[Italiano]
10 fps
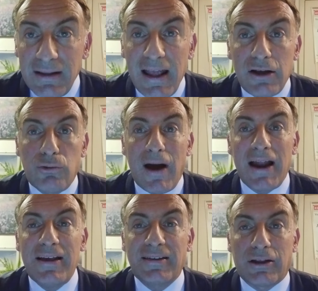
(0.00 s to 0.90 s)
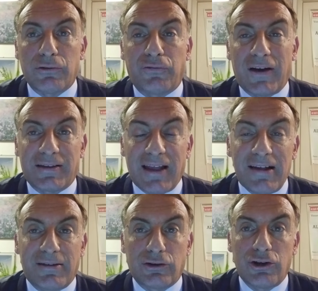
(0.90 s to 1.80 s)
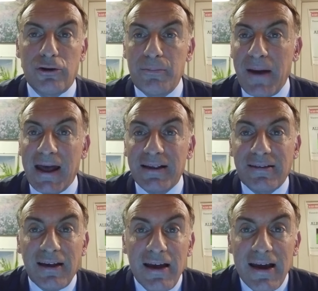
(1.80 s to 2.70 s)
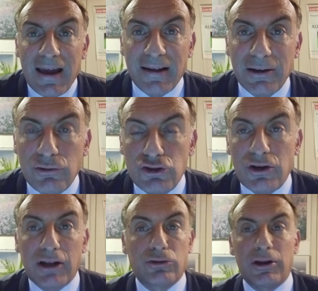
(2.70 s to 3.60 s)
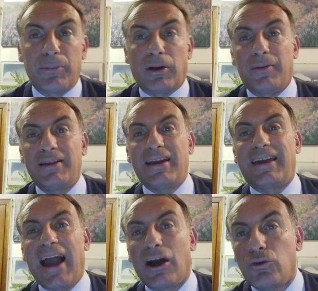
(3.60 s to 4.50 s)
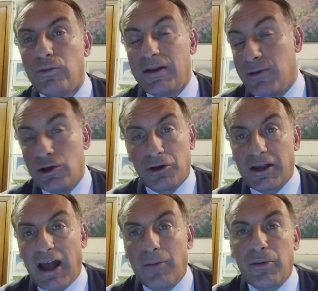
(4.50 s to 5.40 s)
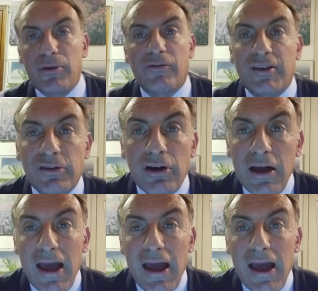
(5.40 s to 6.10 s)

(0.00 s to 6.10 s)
nel quale è stato fantastico Neven Perez, che è stato il giocatore probabilmente che ha guidato, migliore in campo a mio avviso,